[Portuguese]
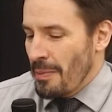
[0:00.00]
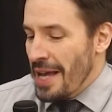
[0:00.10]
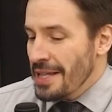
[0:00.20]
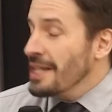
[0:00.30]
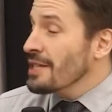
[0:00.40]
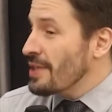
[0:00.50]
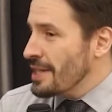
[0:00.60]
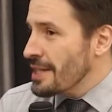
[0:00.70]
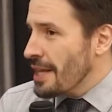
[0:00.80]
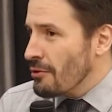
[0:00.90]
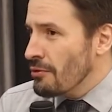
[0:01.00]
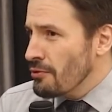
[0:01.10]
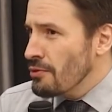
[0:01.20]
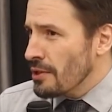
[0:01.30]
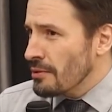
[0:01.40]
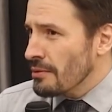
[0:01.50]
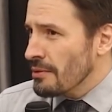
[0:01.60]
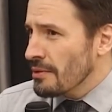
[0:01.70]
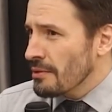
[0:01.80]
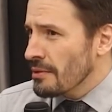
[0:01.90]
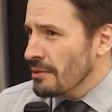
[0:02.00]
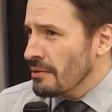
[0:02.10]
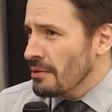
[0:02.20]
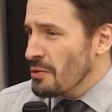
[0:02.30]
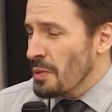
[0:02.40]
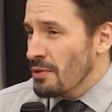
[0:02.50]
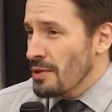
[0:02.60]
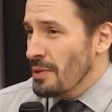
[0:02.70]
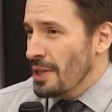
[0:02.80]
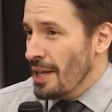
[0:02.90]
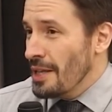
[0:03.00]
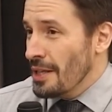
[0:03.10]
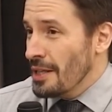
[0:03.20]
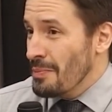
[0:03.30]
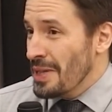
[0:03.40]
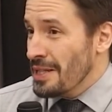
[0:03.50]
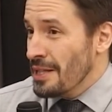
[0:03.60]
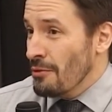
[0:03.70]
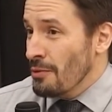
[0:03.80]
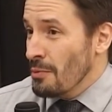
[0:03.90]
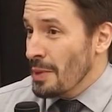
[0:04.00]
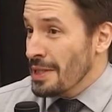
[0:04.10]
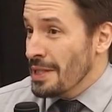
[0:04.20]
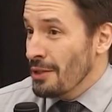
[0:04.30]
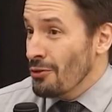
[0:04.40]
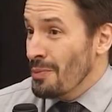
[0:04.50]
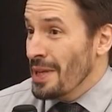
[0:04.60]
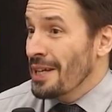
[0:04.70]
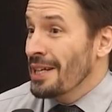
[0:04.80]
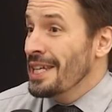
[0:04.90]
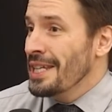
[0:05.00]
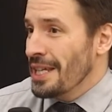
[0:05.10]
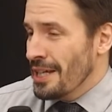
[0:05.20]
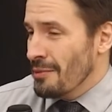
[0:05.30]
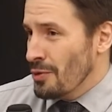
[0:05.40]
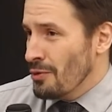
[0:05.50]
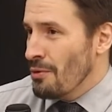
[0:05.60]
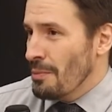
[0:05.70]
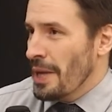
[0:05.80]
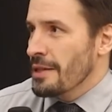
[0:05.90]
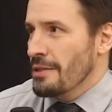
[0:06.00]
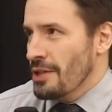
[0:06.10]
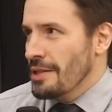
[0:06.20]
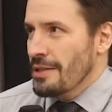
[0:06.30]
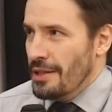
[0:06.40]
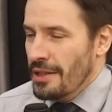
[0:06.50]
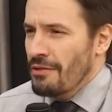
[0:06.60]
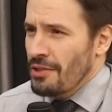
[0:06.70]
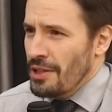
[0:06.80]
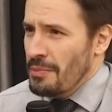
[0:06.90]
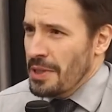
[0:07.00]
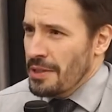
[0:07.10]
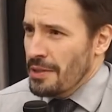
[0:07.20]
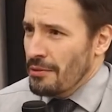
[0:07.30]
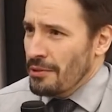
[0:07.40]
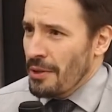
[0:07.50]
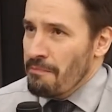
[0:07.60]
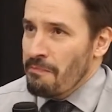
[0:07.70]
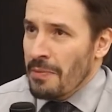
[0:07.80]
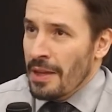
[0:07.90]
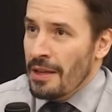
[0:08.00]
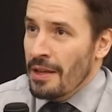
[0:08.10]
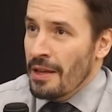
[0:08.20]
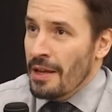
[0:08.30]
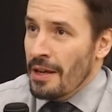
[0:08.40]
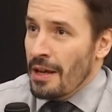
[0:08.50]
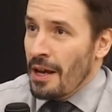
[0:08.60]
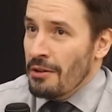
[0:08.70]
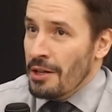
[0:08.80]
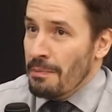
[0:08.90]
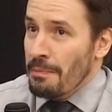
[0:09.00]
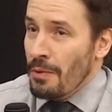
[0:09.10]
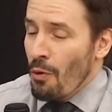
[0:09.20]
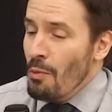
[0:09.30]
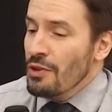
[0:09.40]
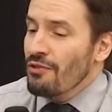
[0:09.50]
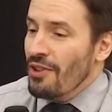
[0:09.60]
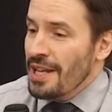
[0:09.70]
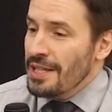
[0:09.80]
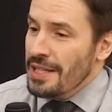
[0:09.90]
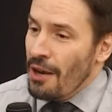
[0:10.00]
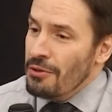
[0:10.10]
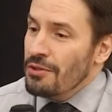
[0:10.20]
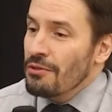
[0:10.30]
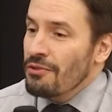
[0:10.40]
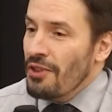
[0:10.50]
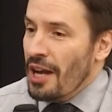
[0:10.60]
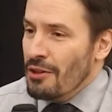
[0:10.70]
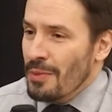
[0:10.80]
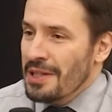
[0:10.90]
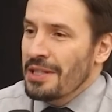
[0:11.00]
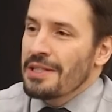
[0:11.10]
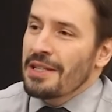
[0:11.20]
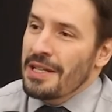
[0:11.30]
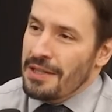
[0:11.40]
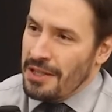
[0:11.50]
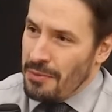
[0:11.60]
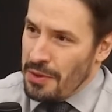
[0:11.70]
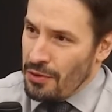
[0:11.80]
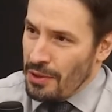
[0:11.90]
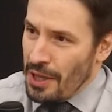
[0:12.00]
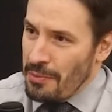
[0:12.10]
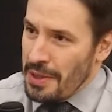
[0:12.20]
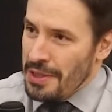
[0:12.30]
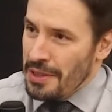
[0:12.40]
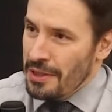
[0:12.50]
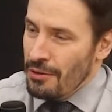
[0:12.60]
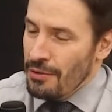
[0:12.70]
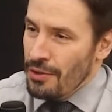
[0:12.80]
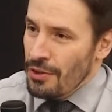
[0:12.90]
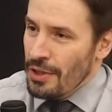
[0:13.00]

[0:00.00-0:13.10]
Mas às vezes há confusão. Hum. Quando as pessoas não entendem que depressão é uma síndrome clínica muito complexa. Eu já descrevo a depressão, né? Agora, como diferenciar ou desconfiar que uma tristeza que a pessoa está passando,